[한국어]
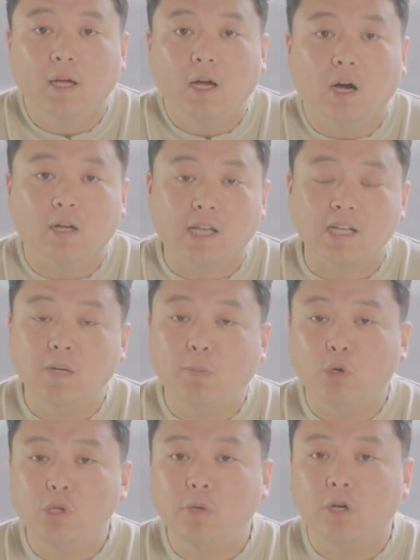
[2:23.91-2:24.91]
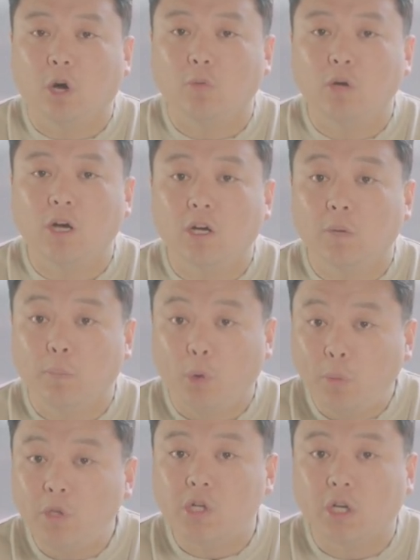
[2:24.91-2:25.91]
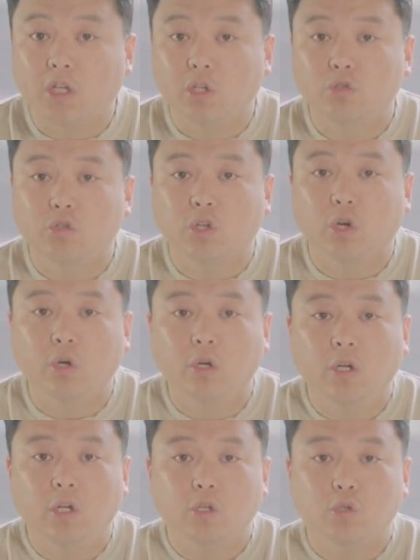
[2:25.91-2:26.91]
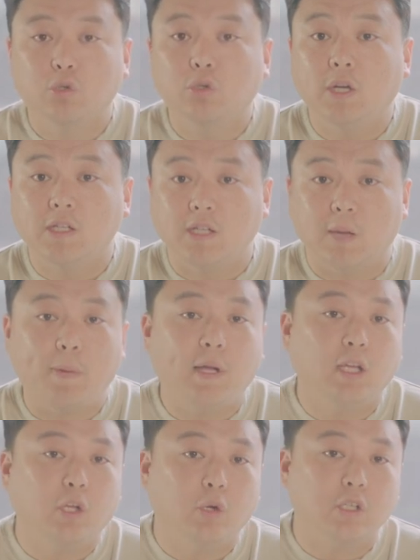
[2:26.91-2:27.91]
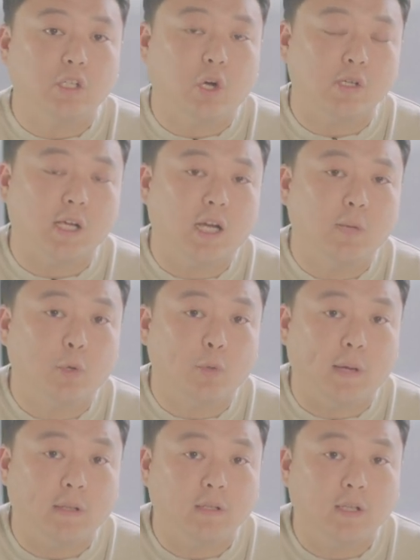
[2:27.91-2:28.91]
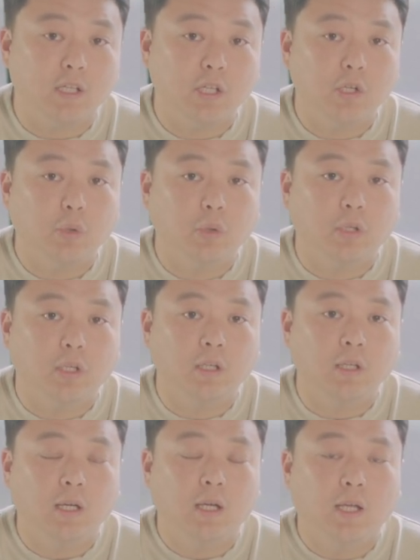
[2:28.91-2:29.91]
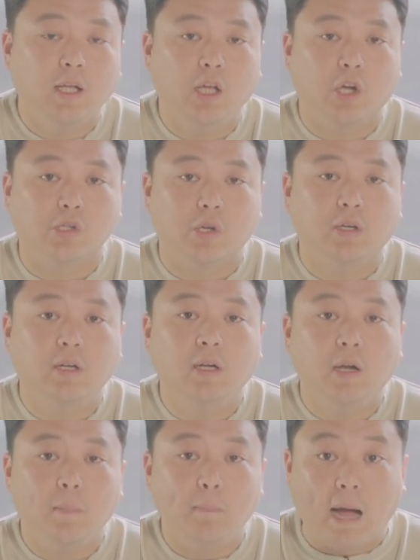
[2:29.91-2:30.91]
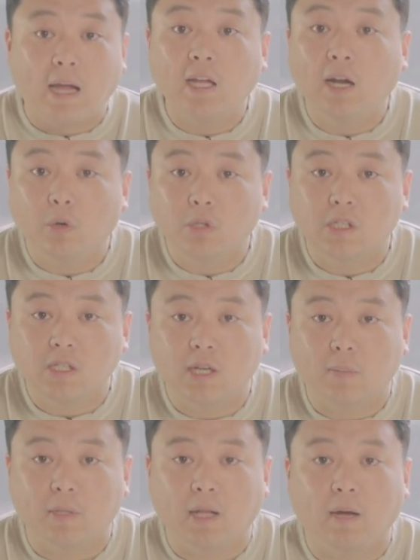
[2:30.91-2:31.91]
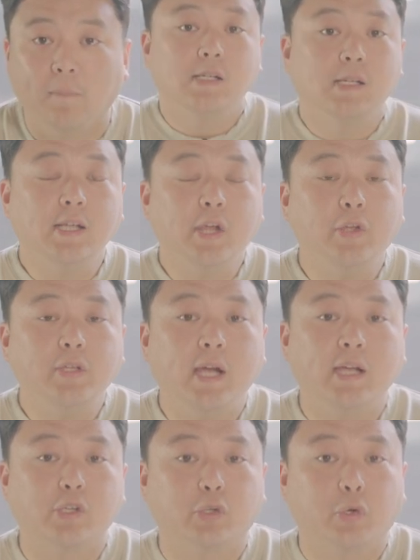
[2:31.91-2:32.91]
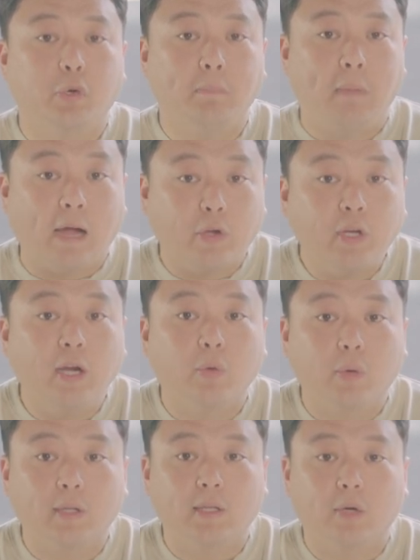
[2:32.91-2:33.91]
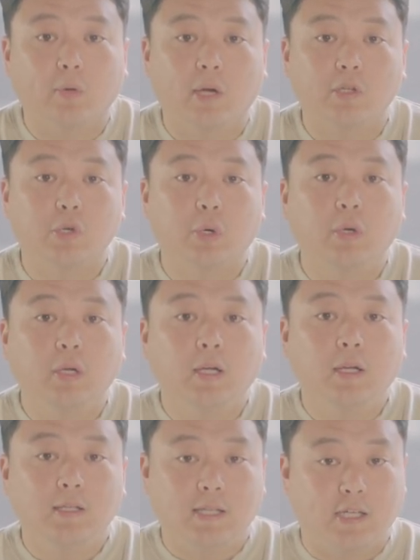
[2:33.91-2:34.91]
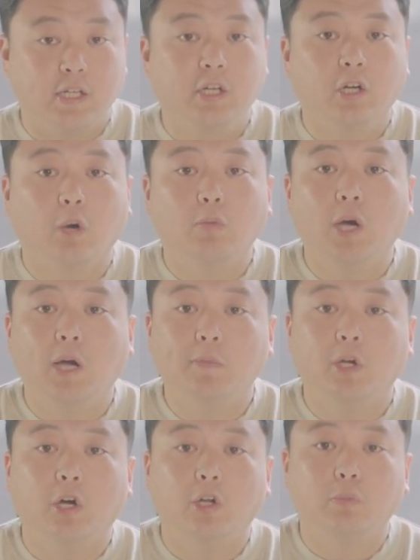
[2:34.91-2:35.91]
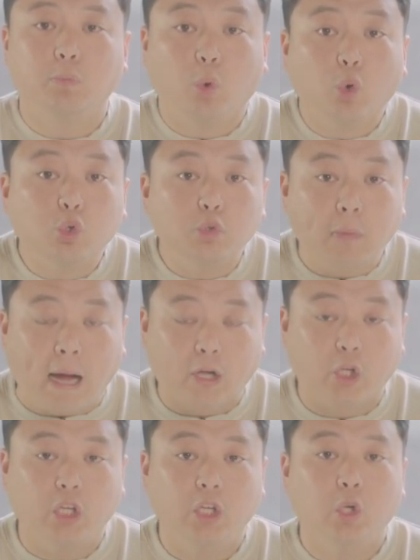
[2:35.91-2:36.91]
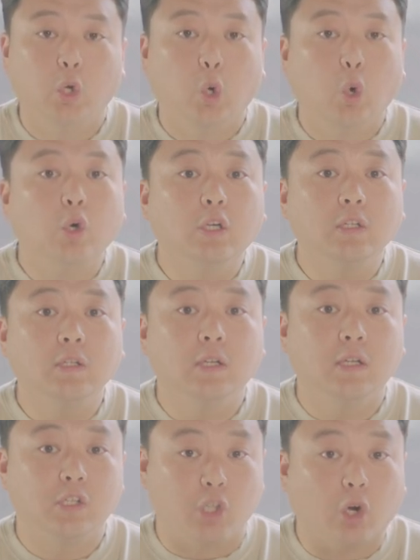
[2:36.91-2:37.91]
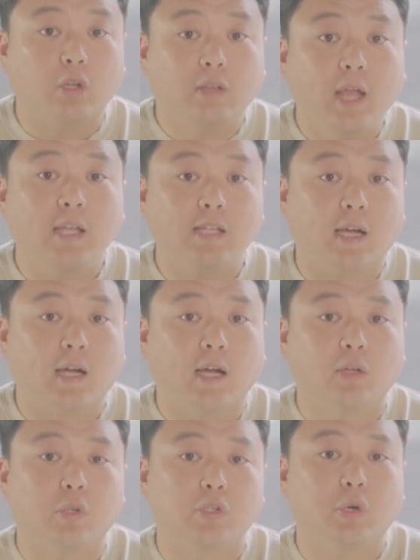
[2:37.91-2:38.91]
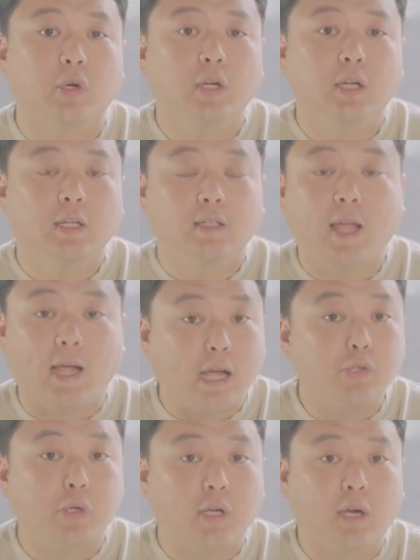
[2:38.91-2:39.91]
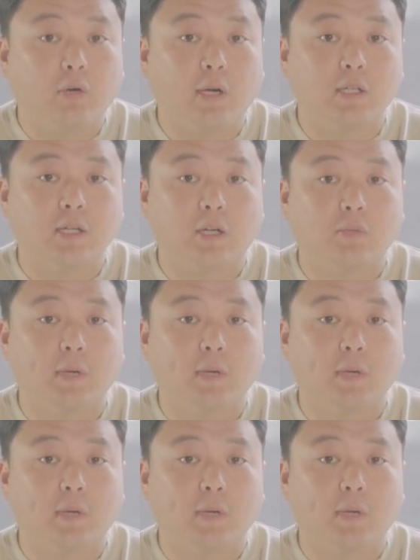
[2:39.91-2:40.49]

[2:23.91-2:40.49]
어, 사실 포섭을 거부한 건 표면적인 이유고요. 중국에서 재판이 이루어진 영상 일부를 봤는데 신도들은 이 여성을 마귀라고 지칭합니다. 실제 현장에서도 마귀라고 했다고 하죠. 자신을 거부하면 모두 마귀 혹은 적대자가 되죠. 그게 가족이라고 할지라도